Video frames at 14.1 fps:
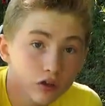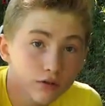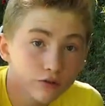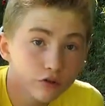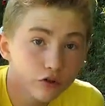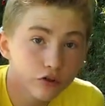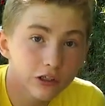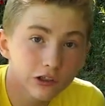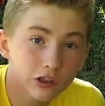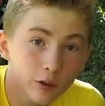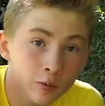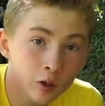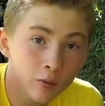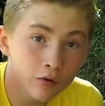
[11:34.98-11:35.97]
au niveau du
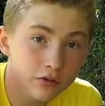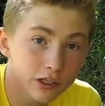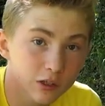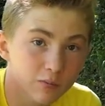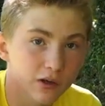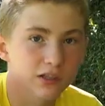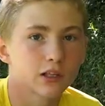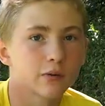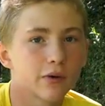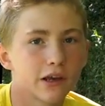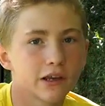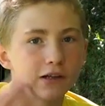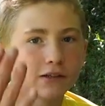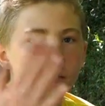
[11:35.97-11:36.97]
setup, comment ça se passe eh ben,
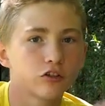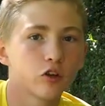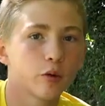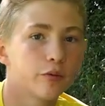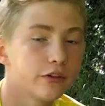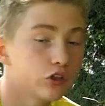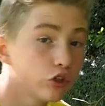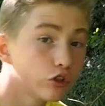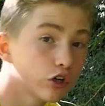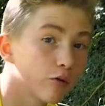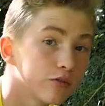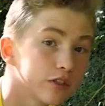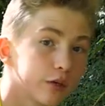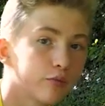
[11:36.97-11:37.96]
Il y a le setup vidéo
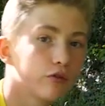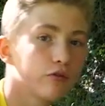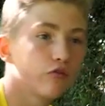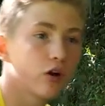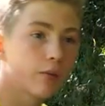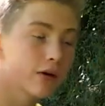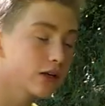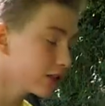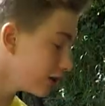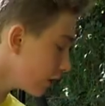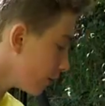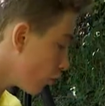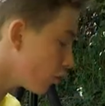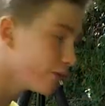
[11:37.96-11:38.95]
comme vous avez pu le voir
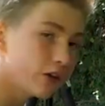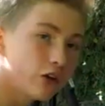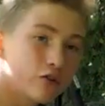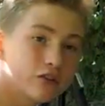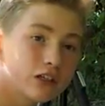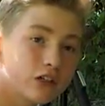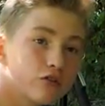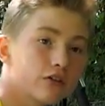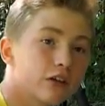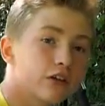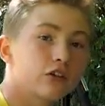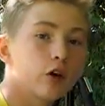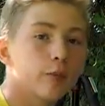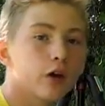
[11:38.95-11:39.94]
précédemment, mais il y a aussi le
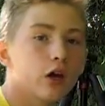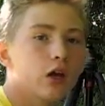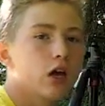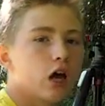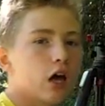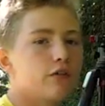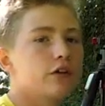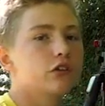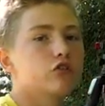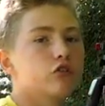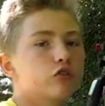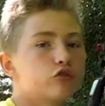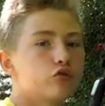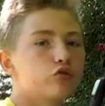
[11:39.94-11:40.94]
setup avec
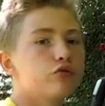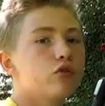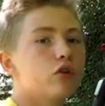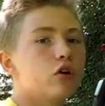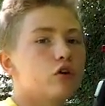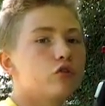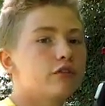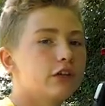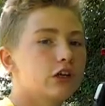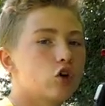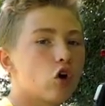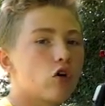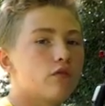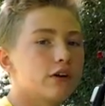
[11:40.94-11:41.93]
euh, tout euh, le
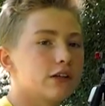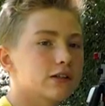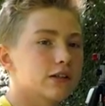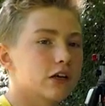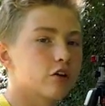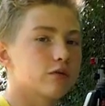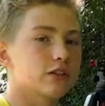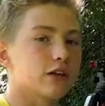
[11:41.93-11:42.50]
décor, on va dire ça comme